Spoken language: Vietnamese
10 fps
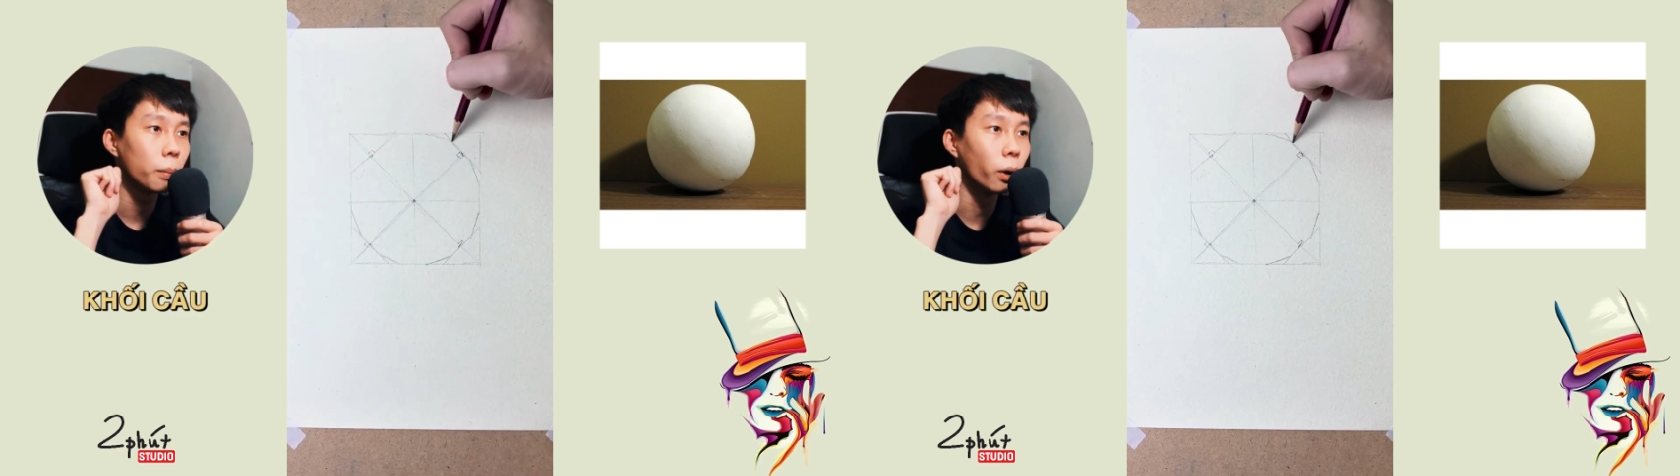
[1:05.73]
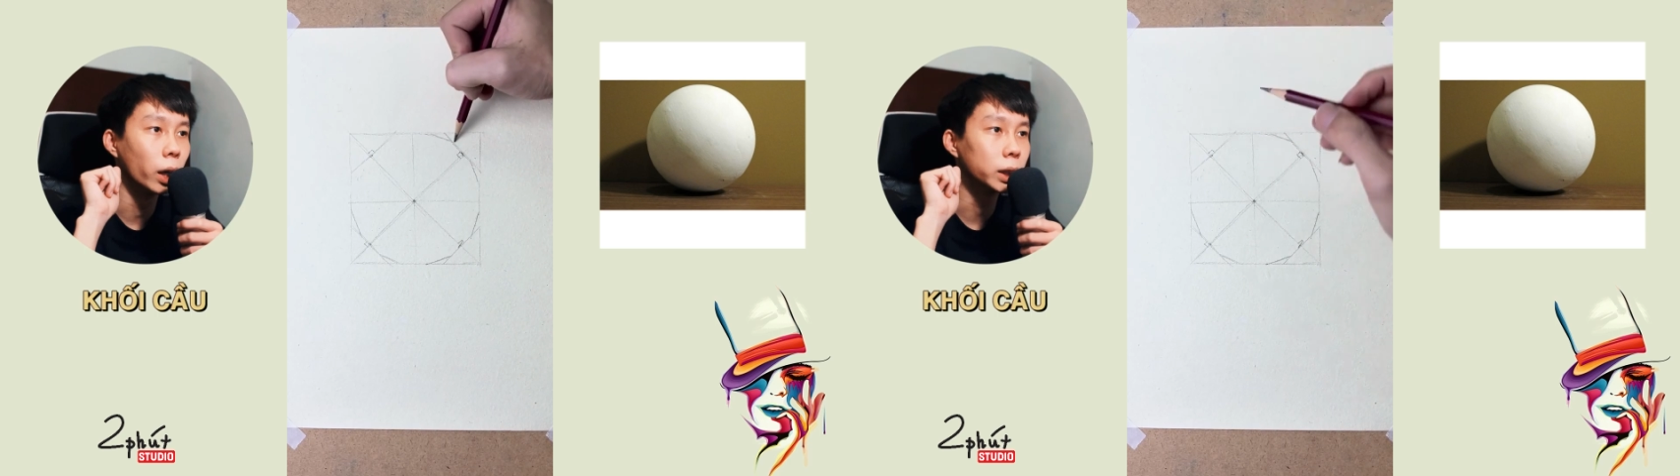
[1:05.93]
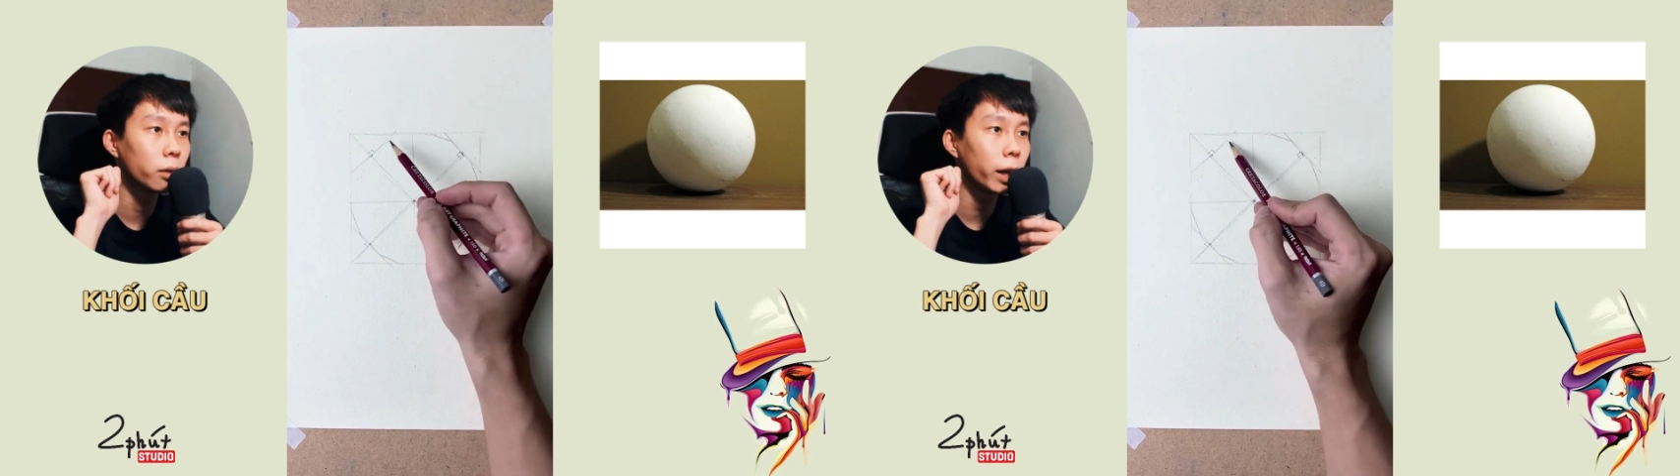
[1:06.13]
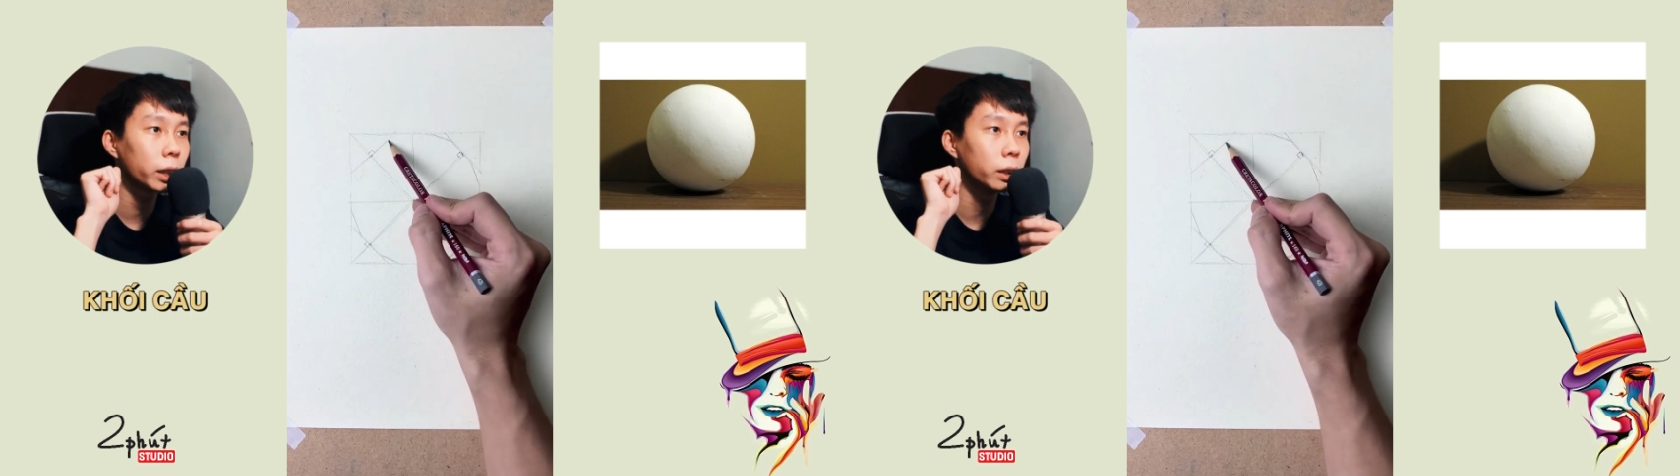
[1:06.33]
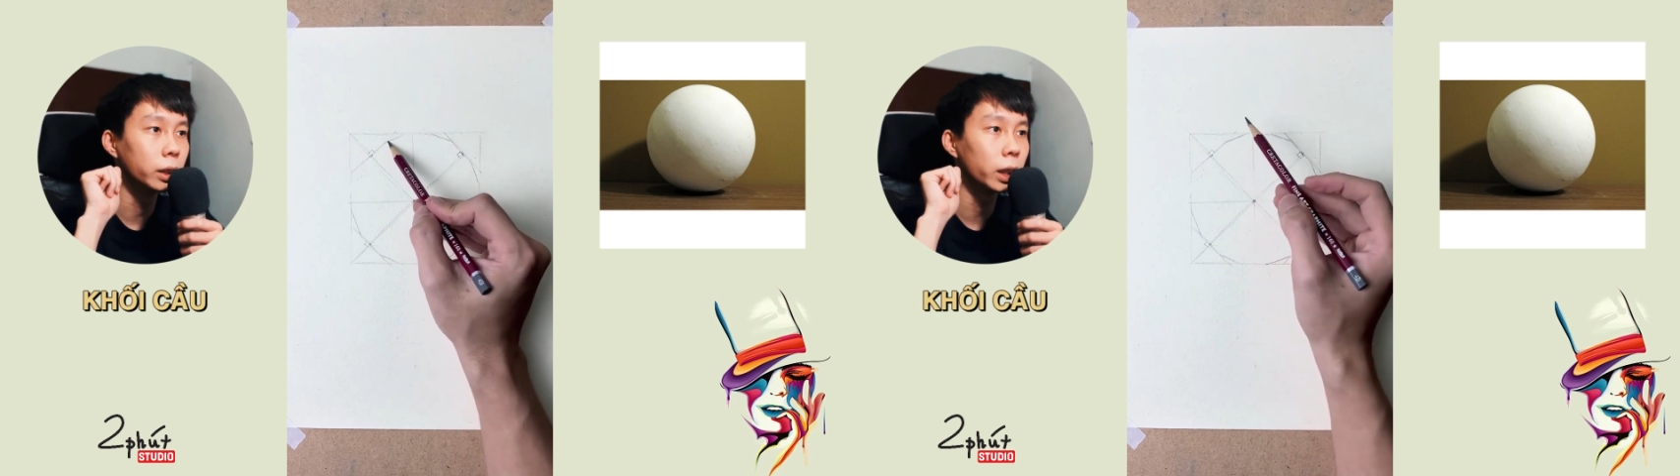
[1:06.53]
mọi người sẽ vẽ
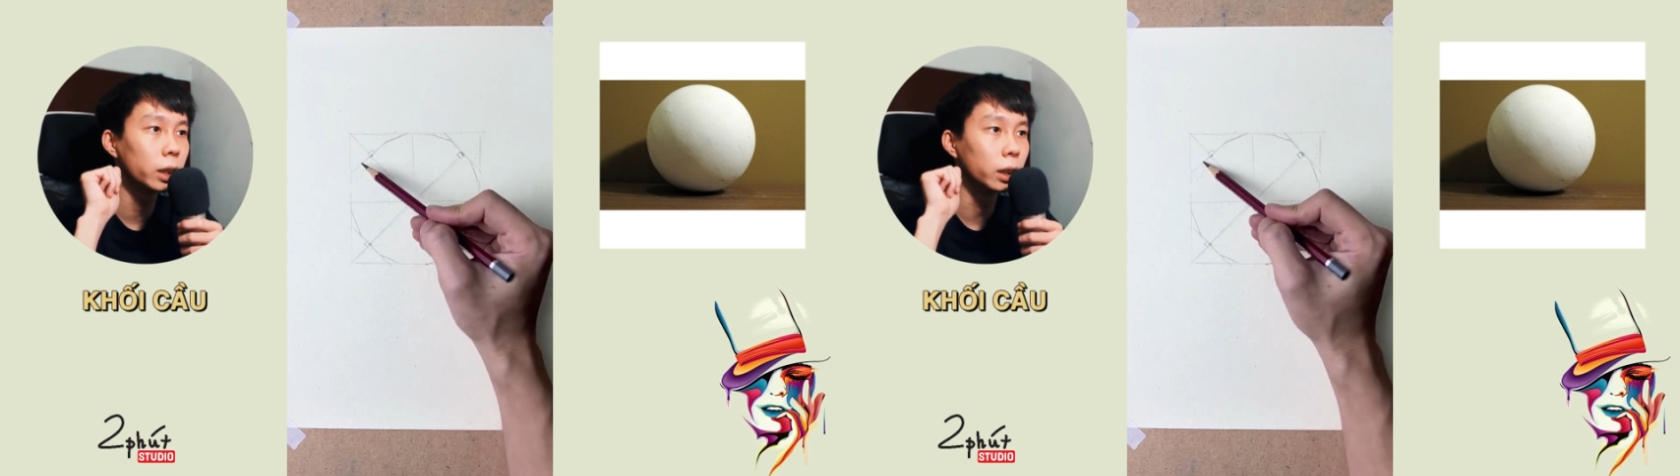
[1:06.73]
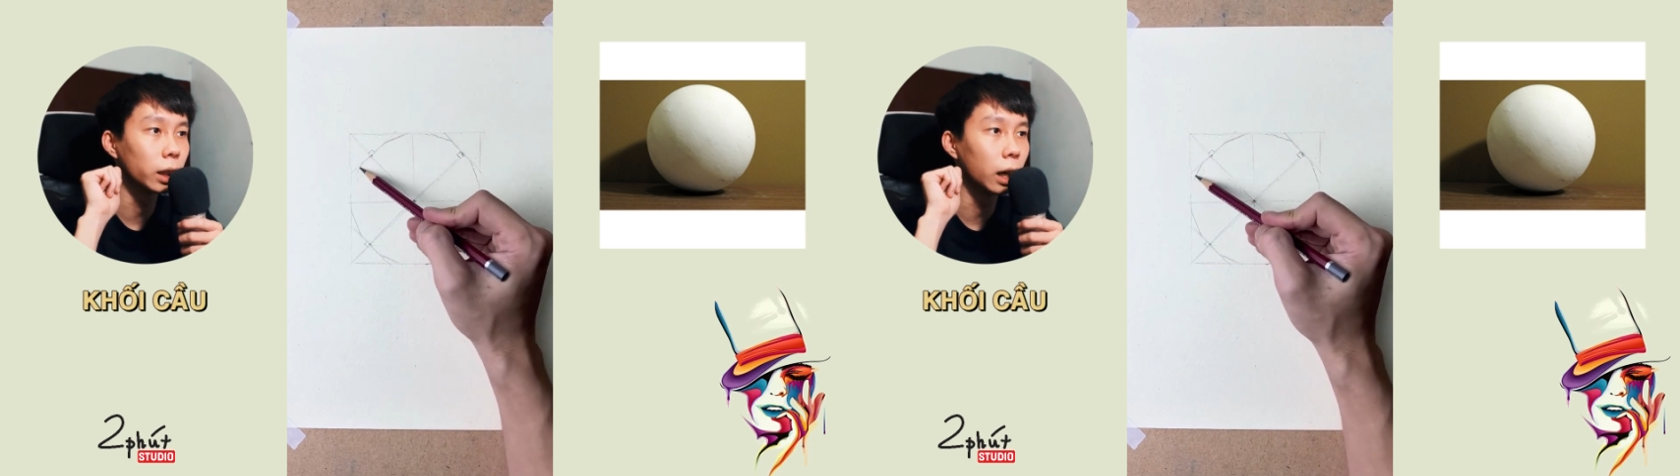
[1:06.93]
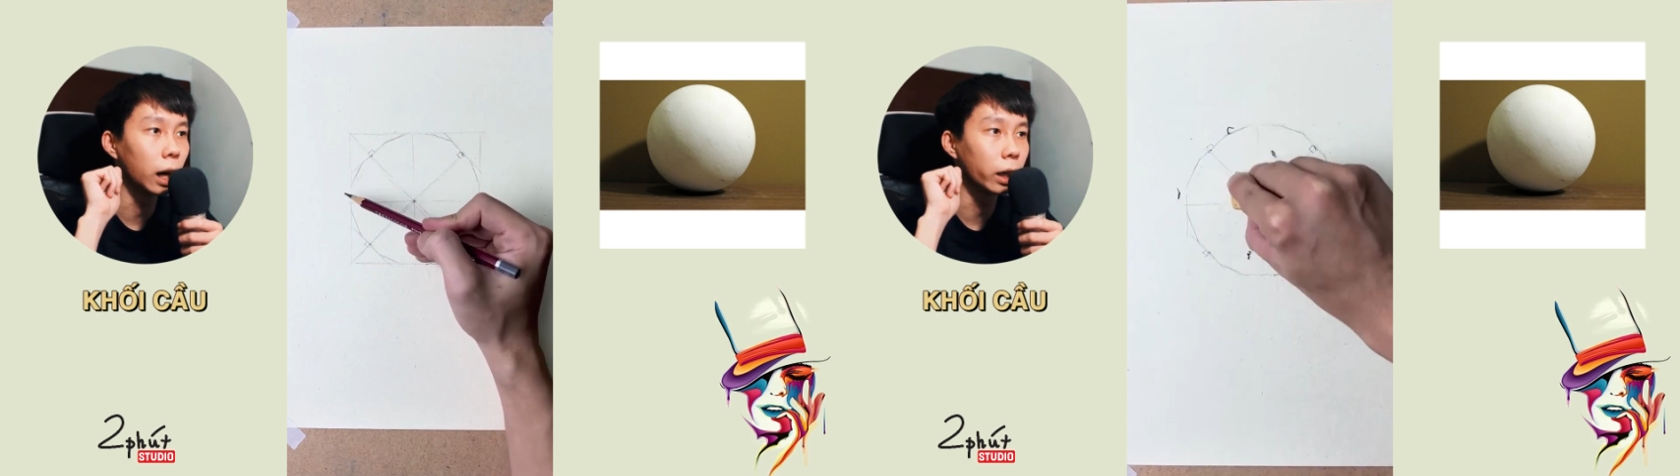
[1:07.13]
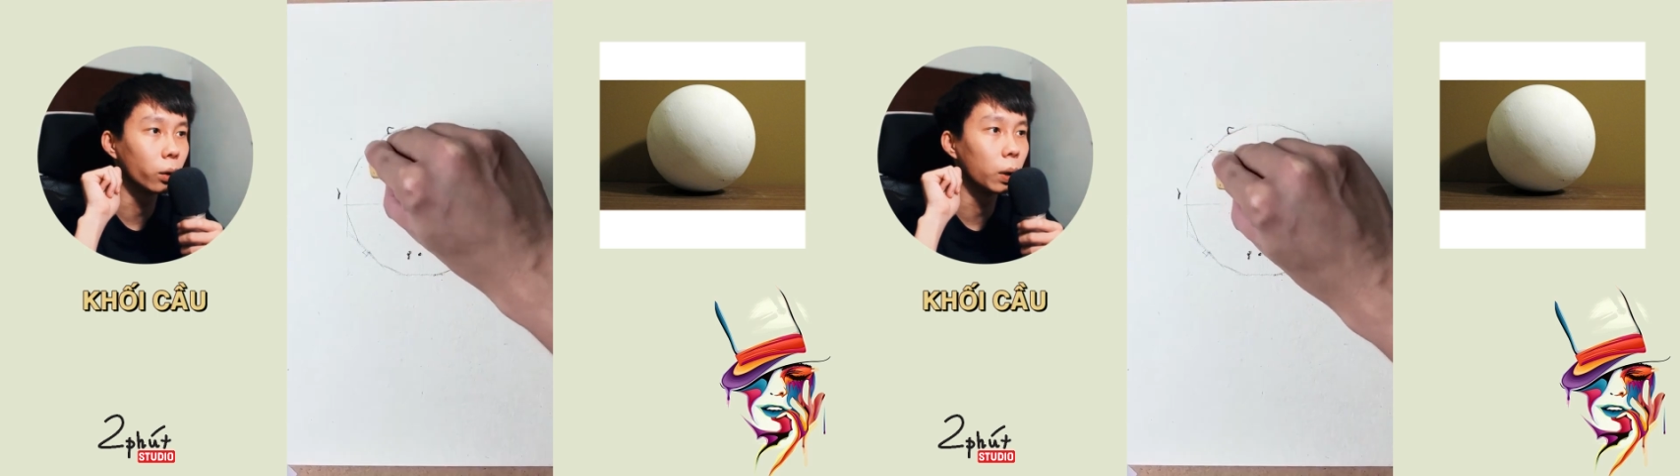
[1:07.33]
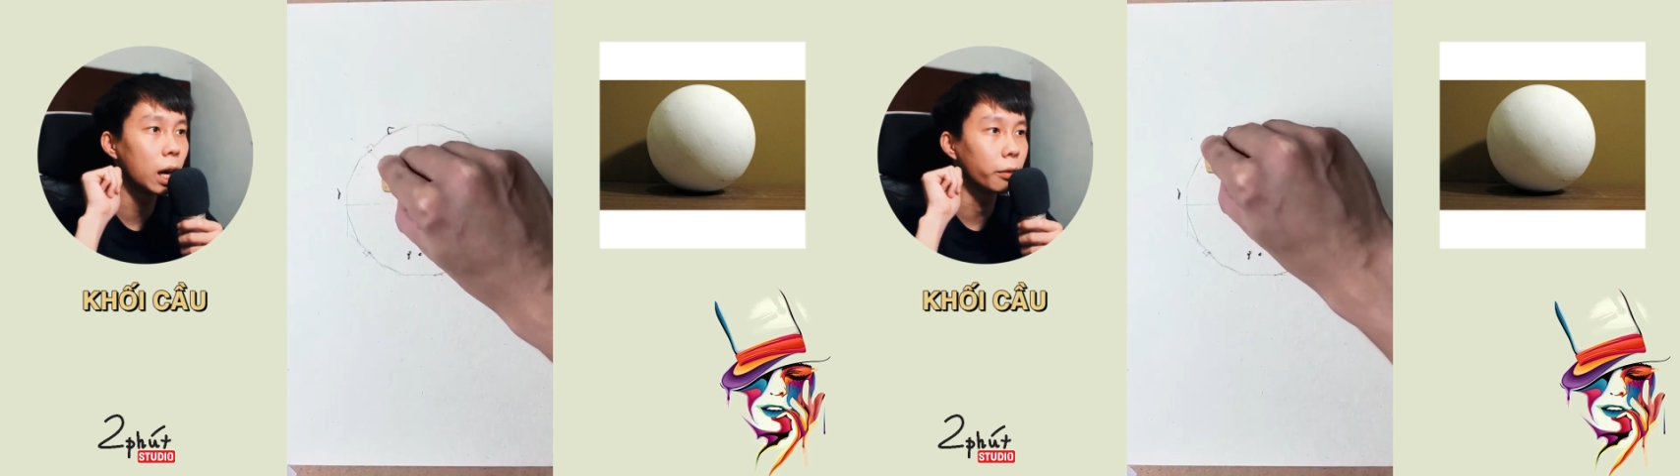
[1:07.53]
từ những cái đường thẳng ngắn
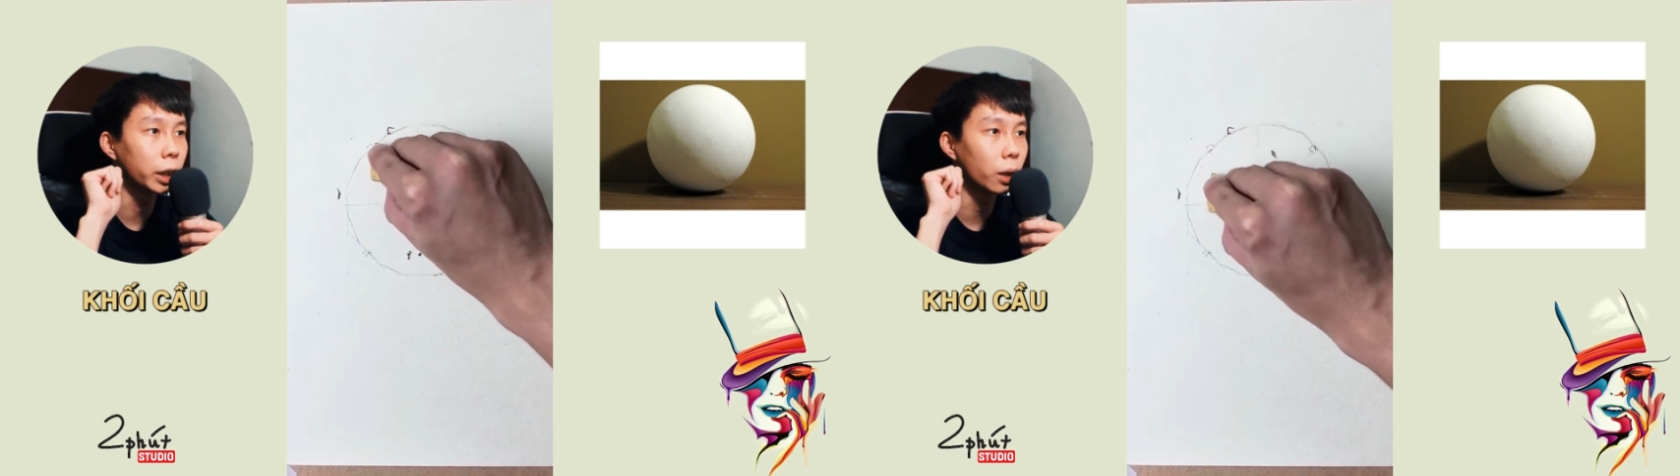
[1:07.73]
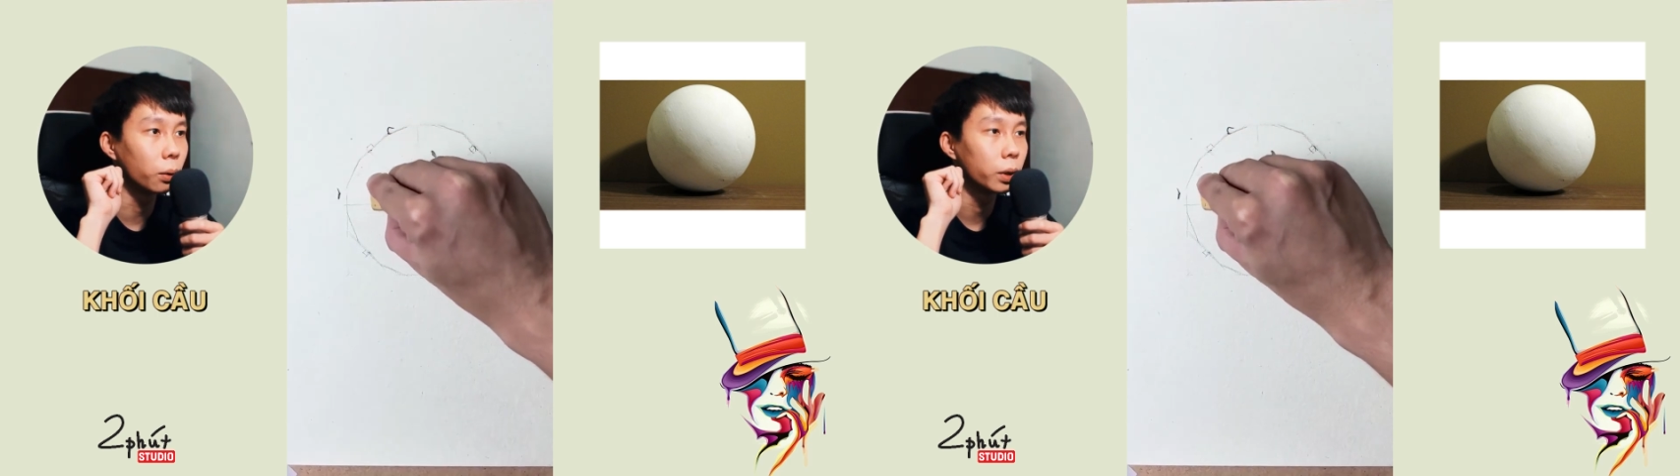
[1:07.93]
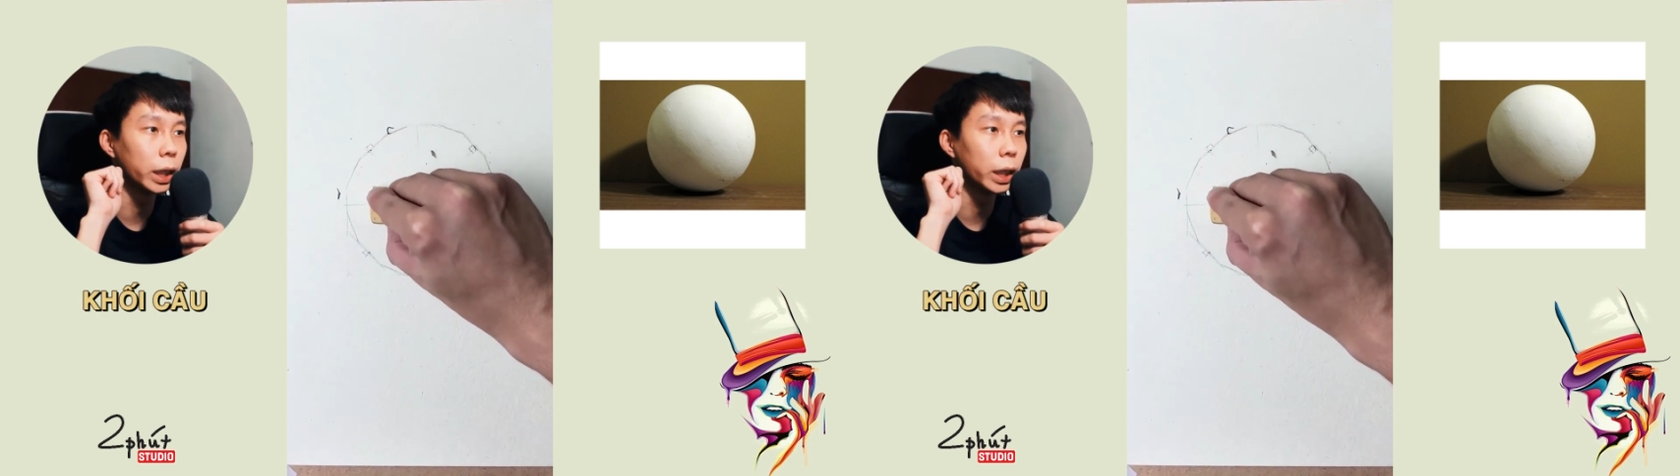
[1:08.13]
nối lại với nhau